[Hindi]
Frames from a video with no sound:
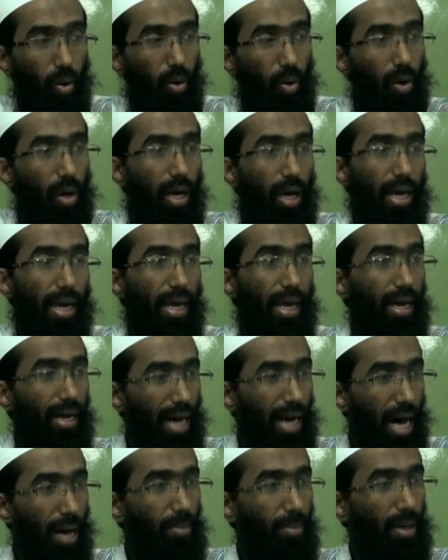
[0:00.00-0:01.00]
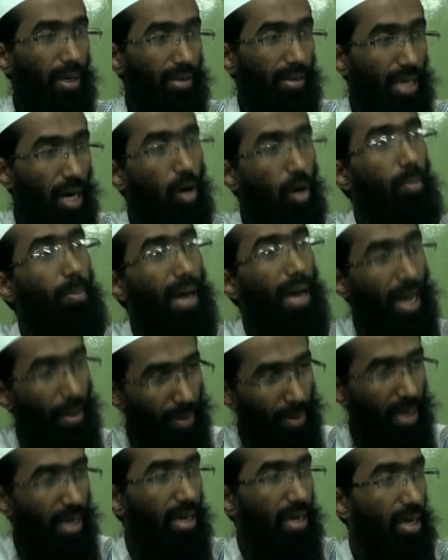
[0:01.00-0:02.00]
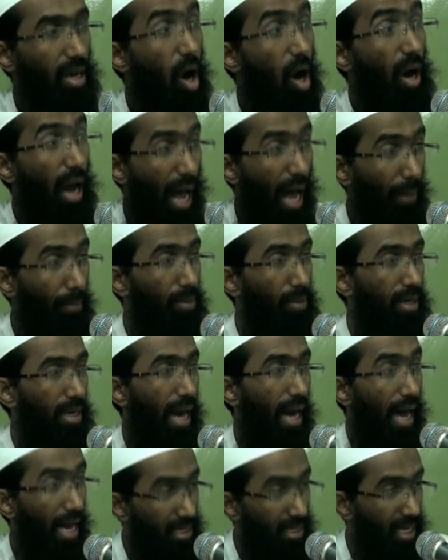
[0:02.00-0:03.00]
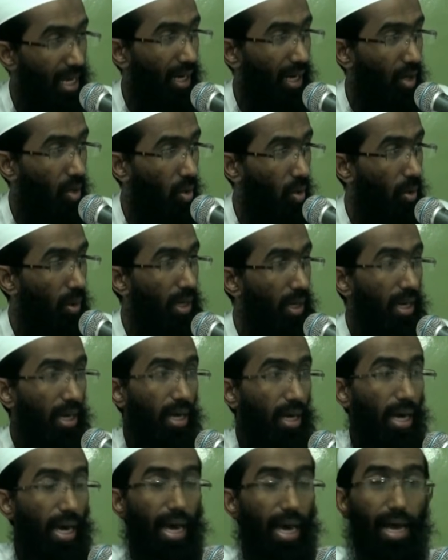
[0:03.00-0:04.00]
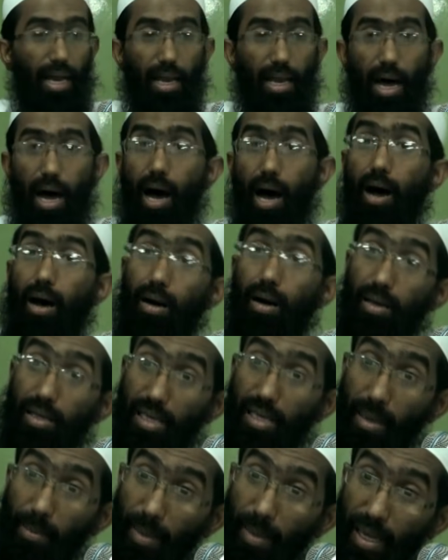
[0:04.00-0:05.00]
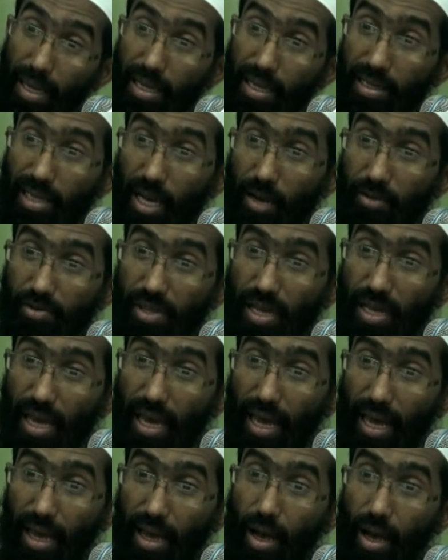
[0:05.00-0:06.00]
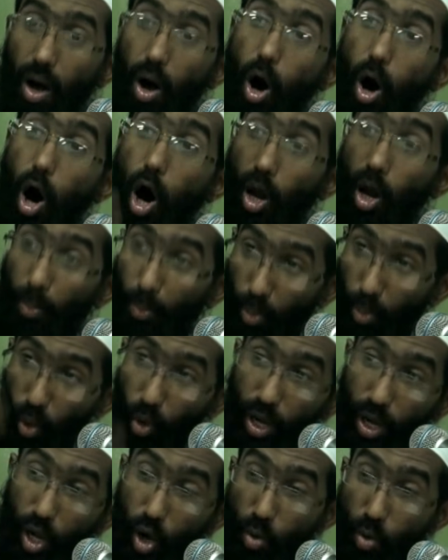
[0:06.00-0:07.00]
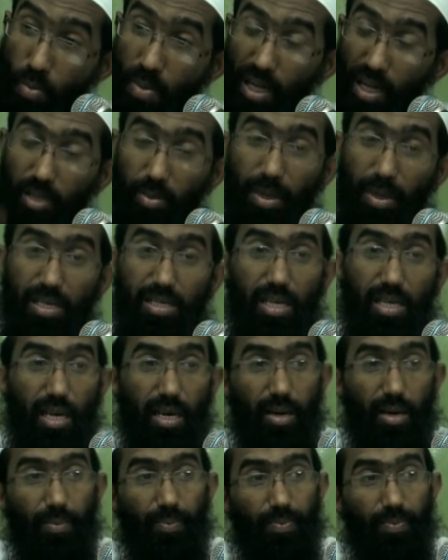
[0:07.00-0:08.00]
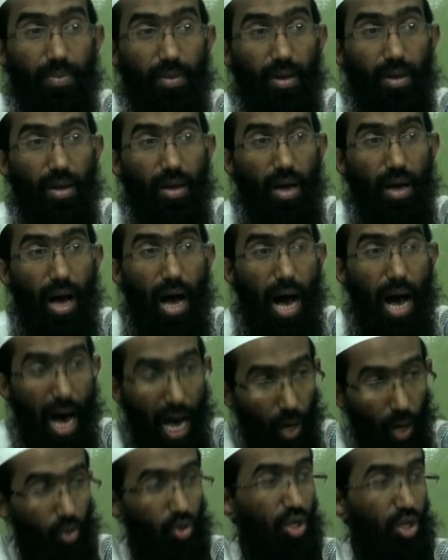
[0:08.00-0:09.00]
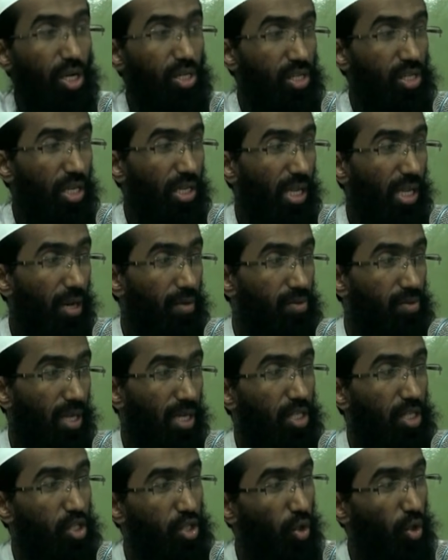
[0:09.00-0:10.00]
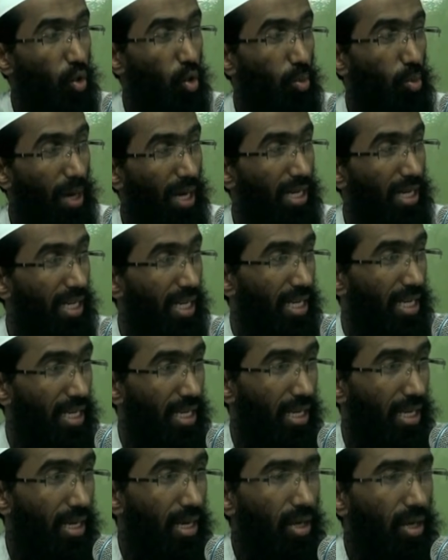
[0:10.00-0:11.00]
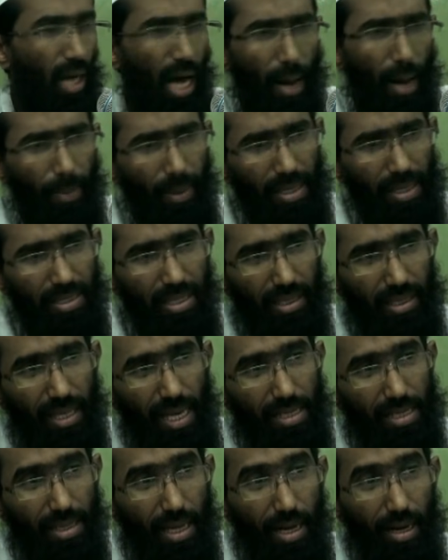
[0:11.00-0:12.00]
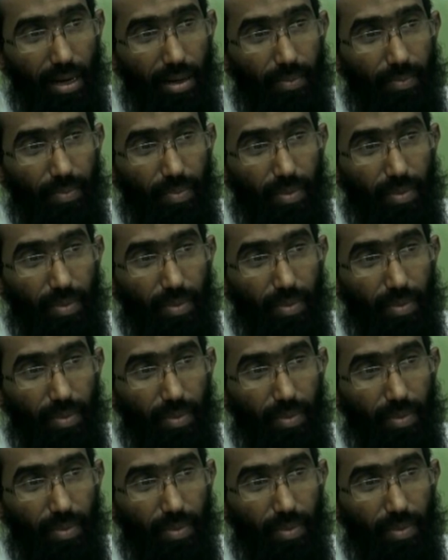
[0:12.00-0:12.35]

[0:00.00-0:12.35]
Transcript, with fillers: हो एक काम करता हूँ मैं भी और आप भी ऐसा करो ए अल्लाह ये मेरी तरफ से है और पूरी उम्मत में से हर उस शख्स की तरफ से जिसने कुर्बानी नहीं की आप कर सकते ऐसा